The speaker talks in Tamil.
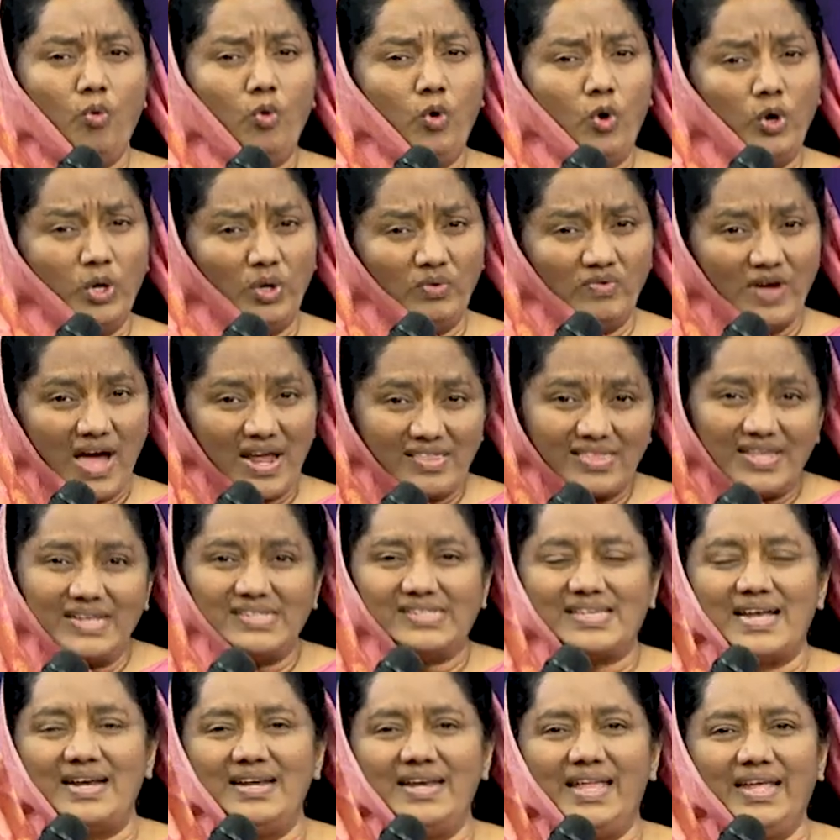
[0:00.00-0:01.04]
ஒரு வார்த்தை
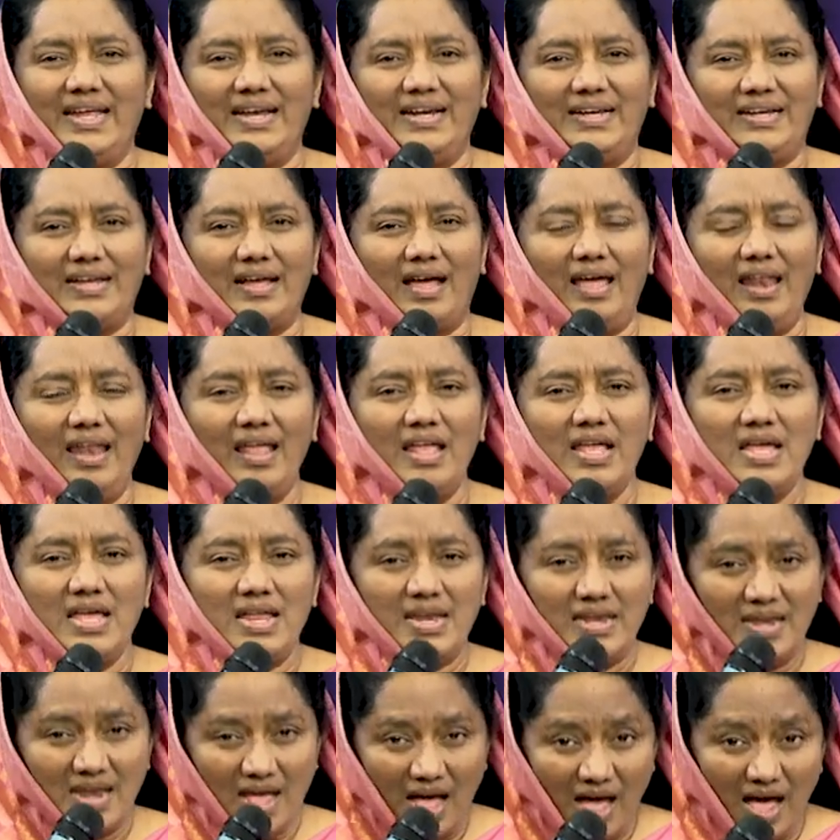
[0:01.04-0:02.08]
சண்டையிட்டால்
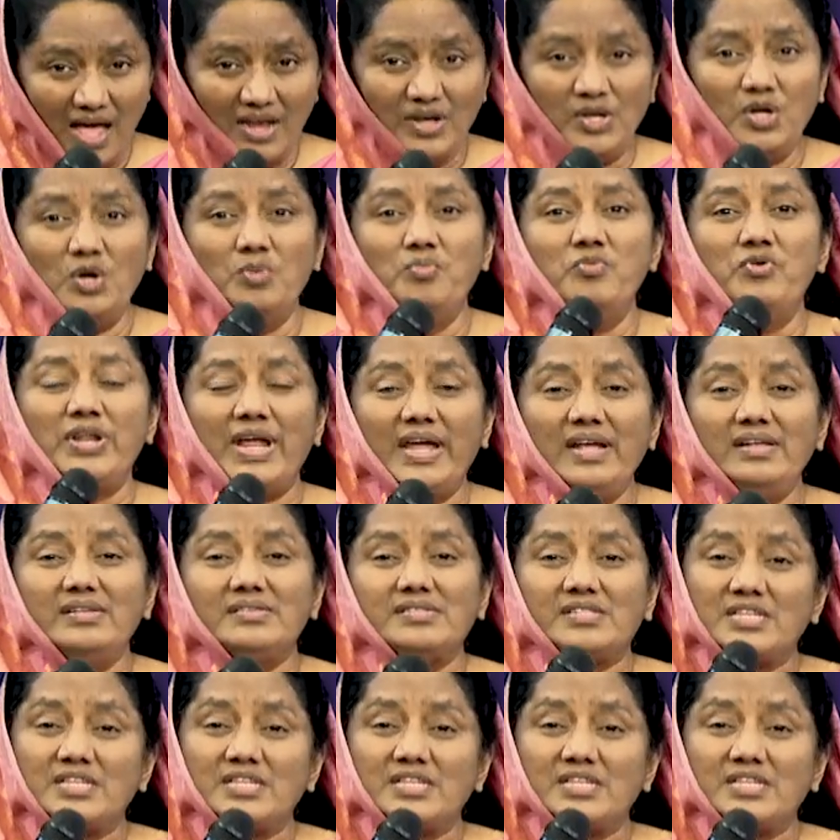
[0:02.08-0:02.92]
நான்கு முறை